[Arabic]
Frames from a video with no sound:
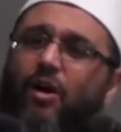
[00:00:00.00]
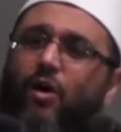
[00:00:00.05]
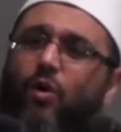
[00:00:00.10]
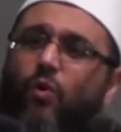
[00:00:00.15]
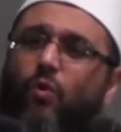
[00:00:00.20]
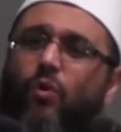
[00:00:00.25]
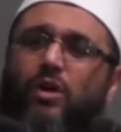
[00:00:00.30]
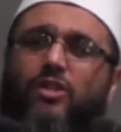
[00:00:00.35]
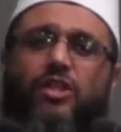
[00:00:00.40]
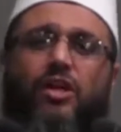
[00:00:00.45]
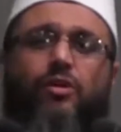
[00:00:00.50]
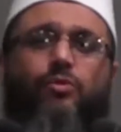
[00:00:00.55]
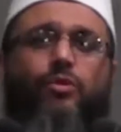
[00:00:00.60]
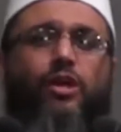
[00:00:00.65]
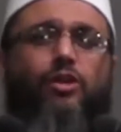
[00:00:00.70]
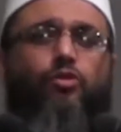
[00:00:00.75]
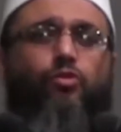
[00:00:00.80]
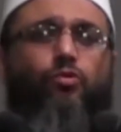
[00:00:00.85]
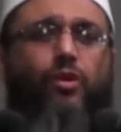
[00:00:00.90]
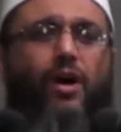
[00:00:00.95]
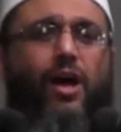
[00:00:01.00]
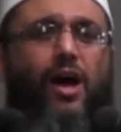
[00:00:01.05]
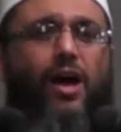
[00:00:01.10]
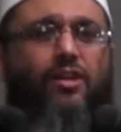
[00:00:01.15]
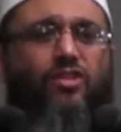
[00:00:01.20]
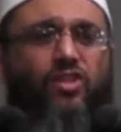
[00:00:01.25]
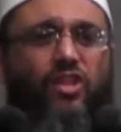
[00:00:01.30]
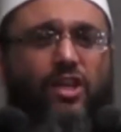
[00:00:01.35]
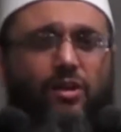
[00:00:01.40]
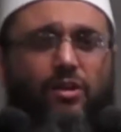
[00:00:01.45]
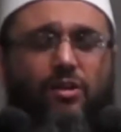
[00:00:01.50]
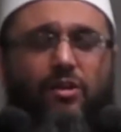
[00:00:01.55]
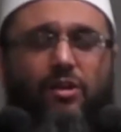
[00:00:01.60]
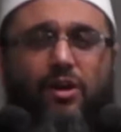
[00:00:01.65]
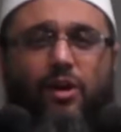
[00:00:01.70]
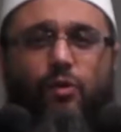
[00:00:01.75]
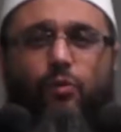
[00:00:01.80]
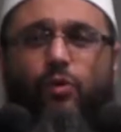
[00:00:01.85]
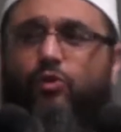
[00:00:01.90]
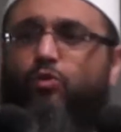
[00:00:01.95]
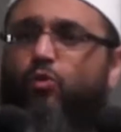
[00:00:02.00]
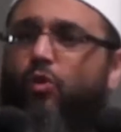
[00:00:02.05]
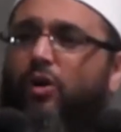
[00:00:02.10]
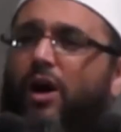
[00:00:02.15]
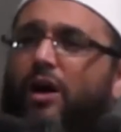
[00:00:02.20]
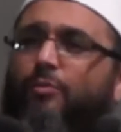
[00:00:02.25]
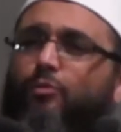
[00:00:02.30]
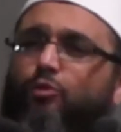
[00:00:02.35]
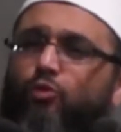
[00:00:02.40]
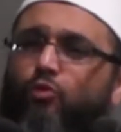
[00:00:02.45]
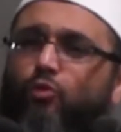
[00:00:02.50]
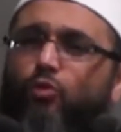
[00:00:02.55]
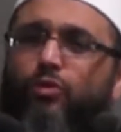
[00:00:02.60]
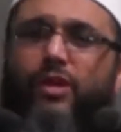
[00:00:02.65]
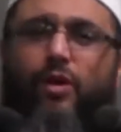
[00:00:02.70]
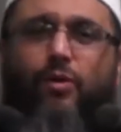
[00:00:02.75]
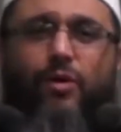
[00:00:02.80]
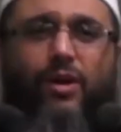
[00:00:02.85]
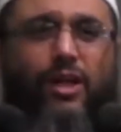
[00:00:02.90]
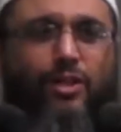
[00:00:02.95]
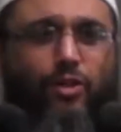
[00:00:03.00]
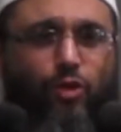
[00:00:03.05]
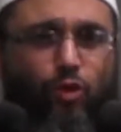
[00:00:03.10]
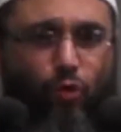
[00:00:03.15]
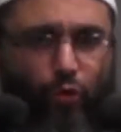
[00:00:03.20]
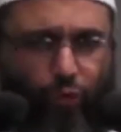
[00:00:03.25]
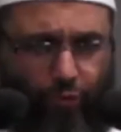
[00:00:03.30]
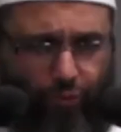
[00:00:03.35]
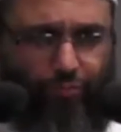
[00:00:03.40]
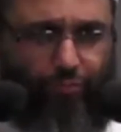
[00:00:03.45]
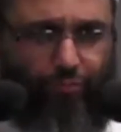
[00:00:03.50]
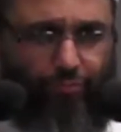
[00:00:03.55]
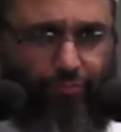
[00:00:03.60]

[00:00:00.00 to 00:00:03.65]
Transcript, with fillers: هو زواج قاصر وتقام الدنيا ولا تقعد